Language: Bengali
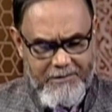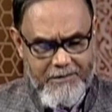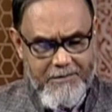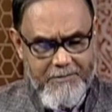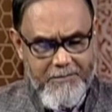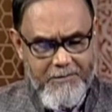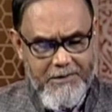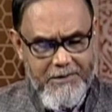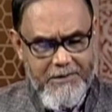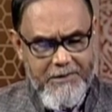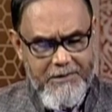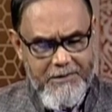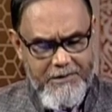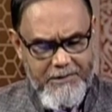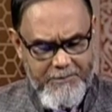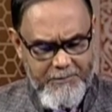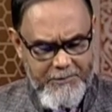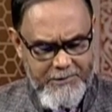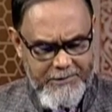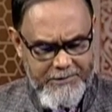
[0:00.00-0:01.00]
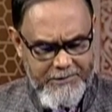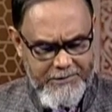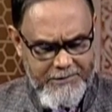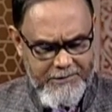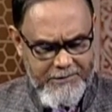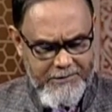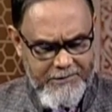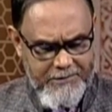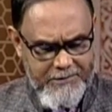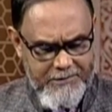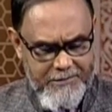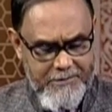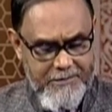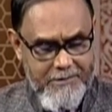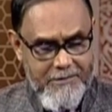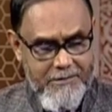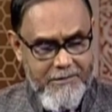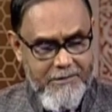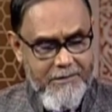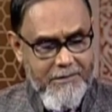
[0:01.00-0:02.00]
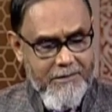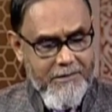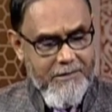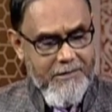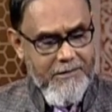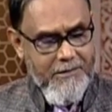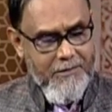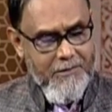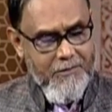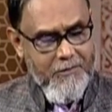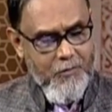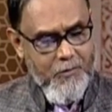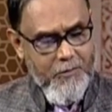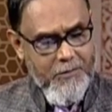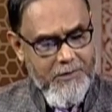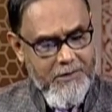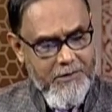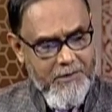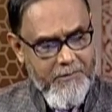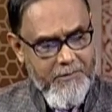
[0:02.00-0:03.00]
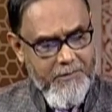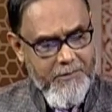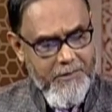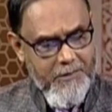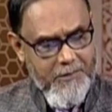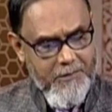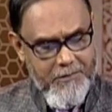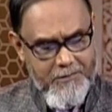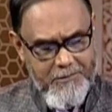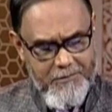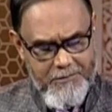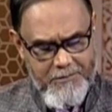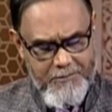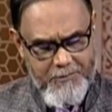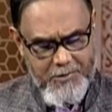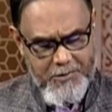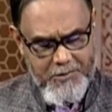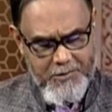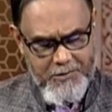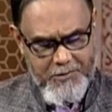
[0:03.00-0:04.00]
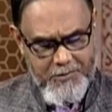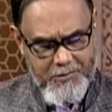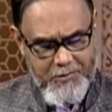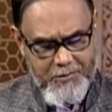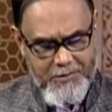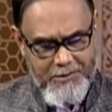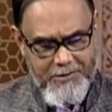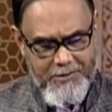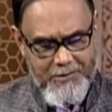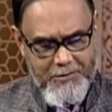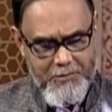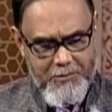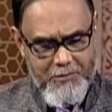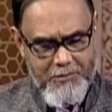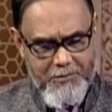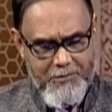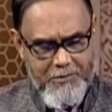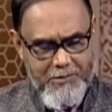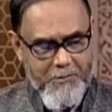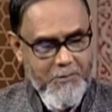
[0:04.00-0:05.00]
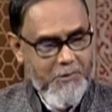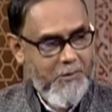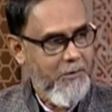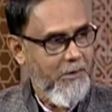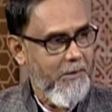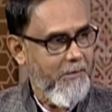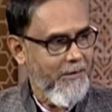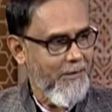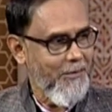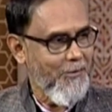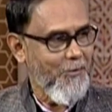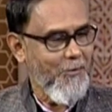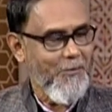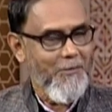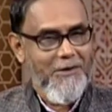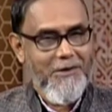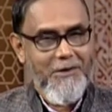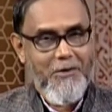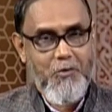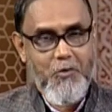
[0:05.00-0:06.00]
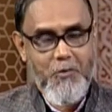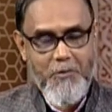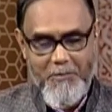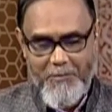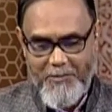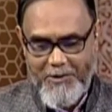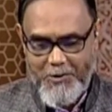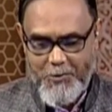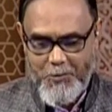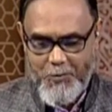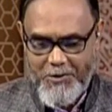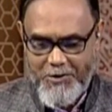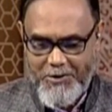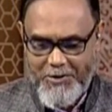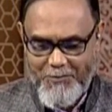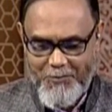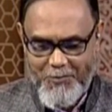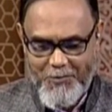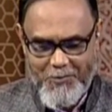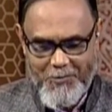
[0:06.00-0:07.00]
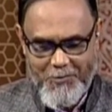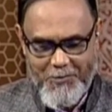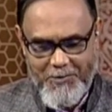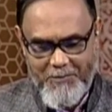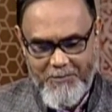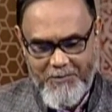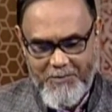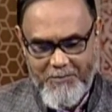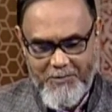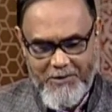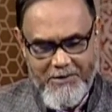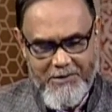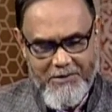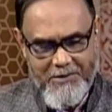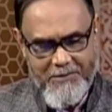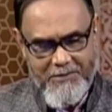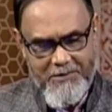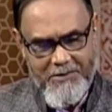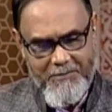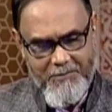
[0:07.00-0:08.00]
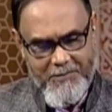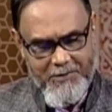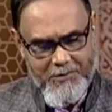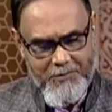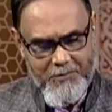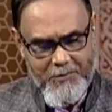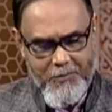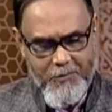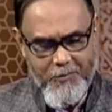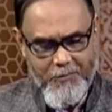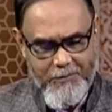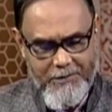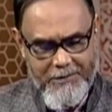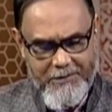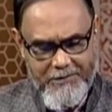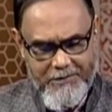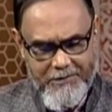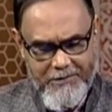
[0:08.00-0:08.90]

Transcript: আপনার এই ইমেলটি কোরবানির বিভিন্ন বিষয়ে সংক্রান্ত সামনে তো আমাদের কোরবানি খুবই প্রাসঙ্গিক প্রশ্ন আপনি পাঠিয়েছেন আপনাকে ধন্যবাদ